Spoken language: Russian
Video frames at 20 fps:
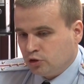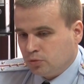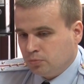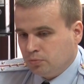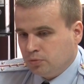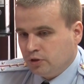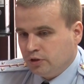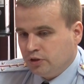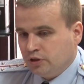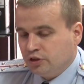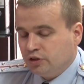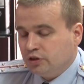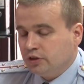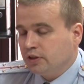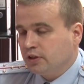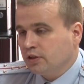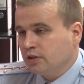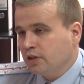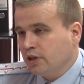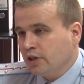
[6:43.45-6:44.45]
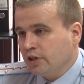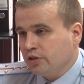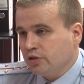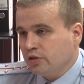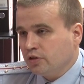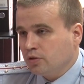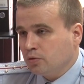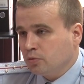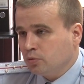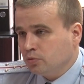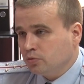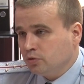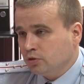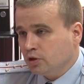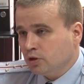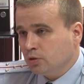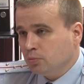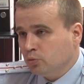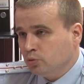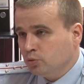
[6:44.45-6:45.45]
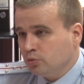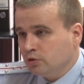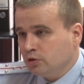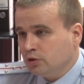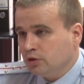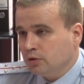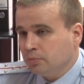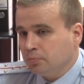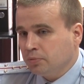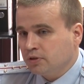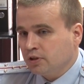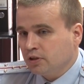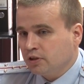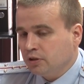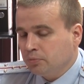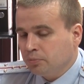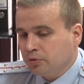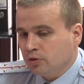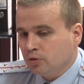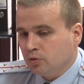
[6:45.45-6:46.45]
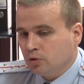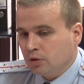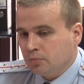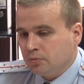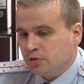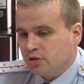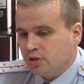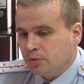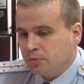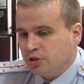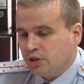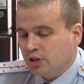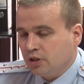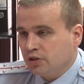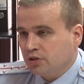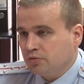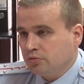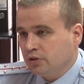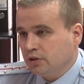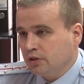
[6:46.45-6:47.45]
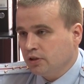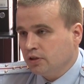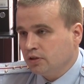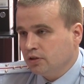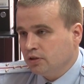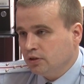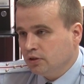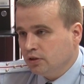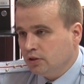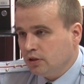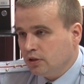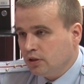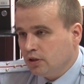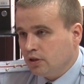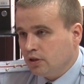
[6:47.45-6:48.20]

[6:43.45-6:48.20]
чтобы они никогда и никому, ни под каким предлогом не сообщали свои коды,